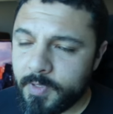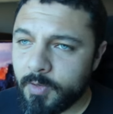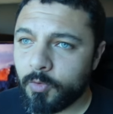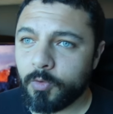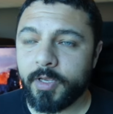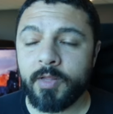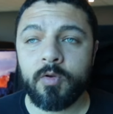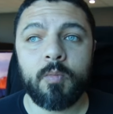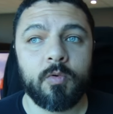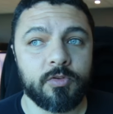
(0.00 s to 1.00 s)
Eu coloquei
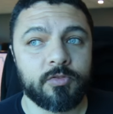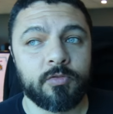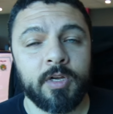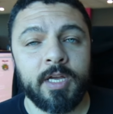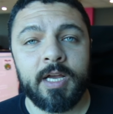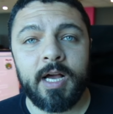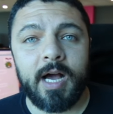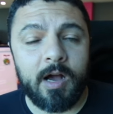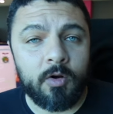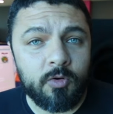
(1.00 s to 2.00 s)
no almoço
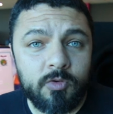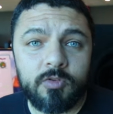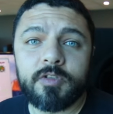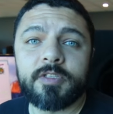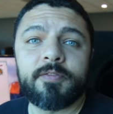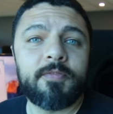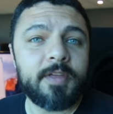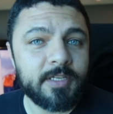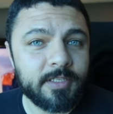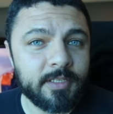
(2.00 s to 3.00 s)
arroz,
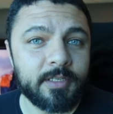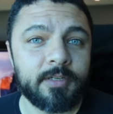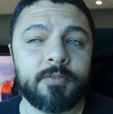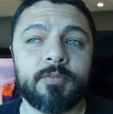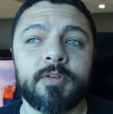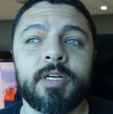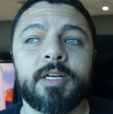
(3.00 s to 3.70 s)
feijão,